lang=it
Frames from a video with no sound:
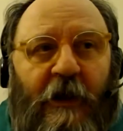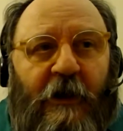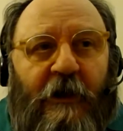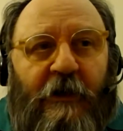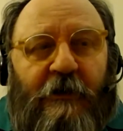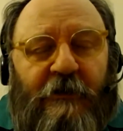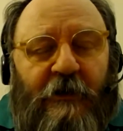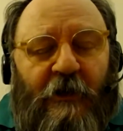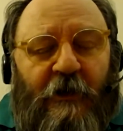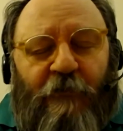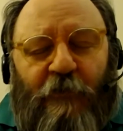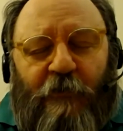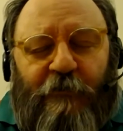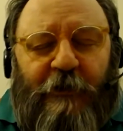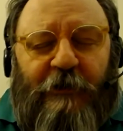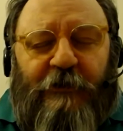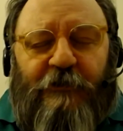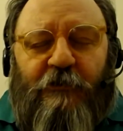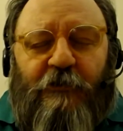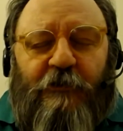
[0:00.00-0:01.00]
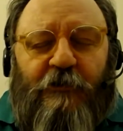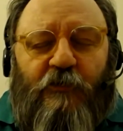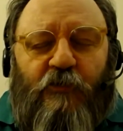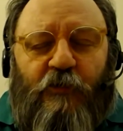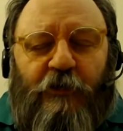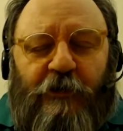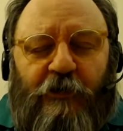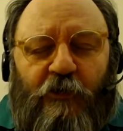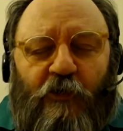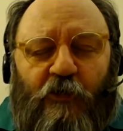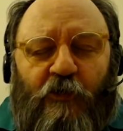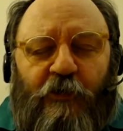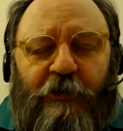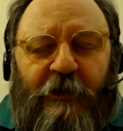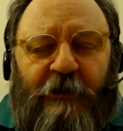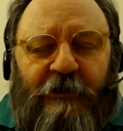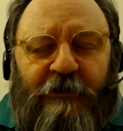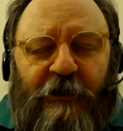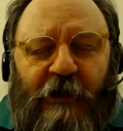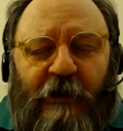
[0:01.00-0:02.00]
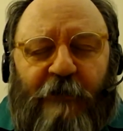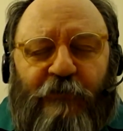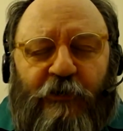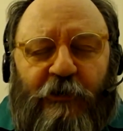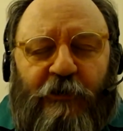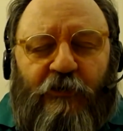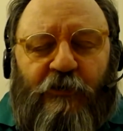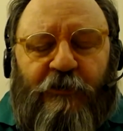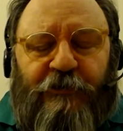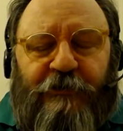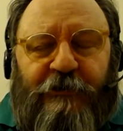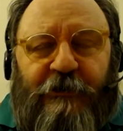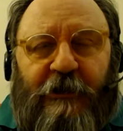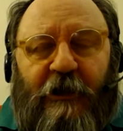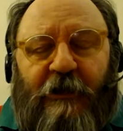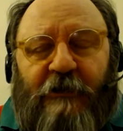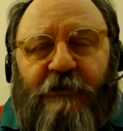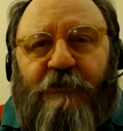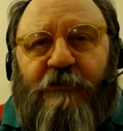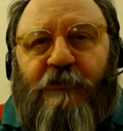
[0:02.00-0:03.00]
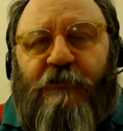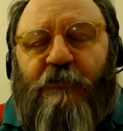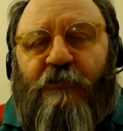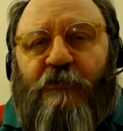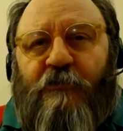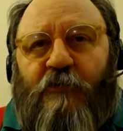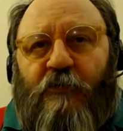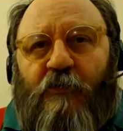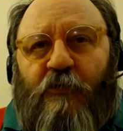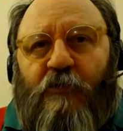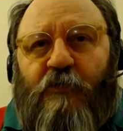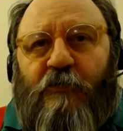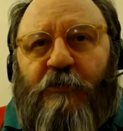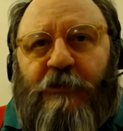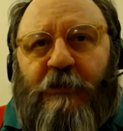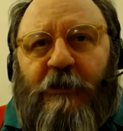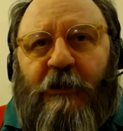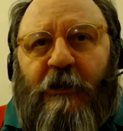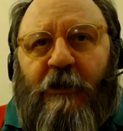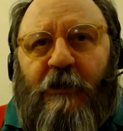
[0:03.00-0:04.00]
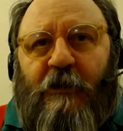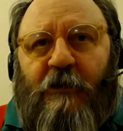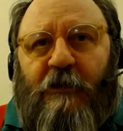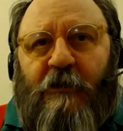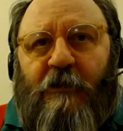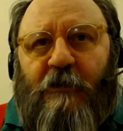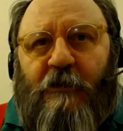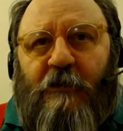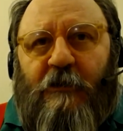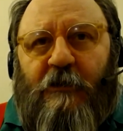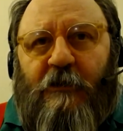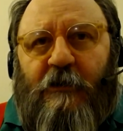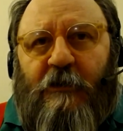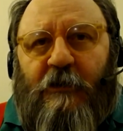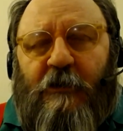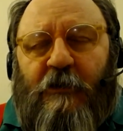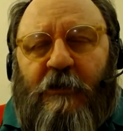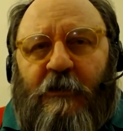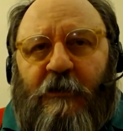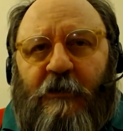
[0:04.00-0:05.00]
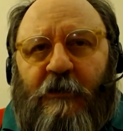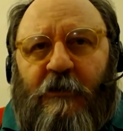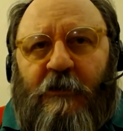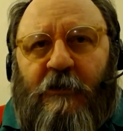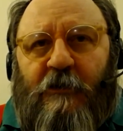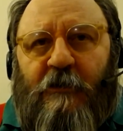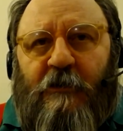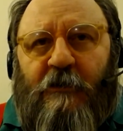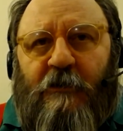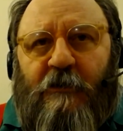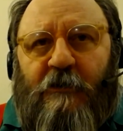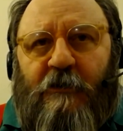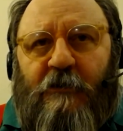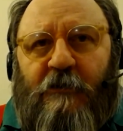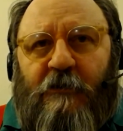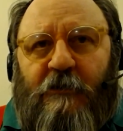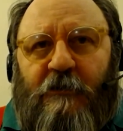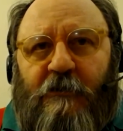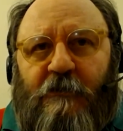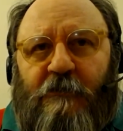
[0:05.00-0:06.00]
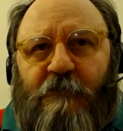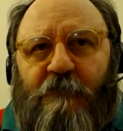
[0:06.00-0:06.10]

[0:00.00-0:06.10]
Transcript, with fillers: Nel momento in cui noi entriamo in contatto con, eh,